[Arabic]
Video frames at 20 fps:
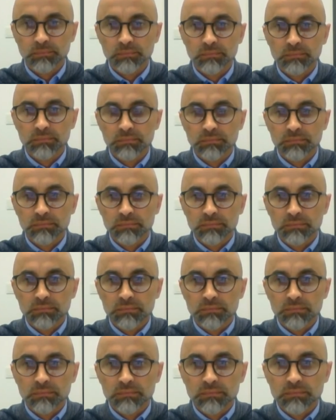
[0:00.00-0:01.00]
نعم
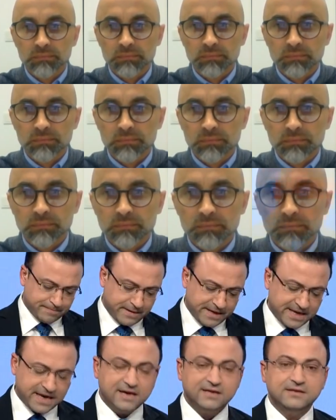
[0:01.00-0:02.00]
استاذ ابراهيم يعني آه،
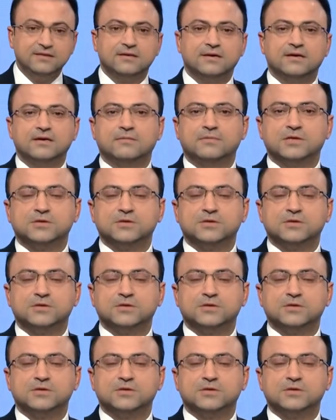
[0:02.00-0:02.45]
بيان آه،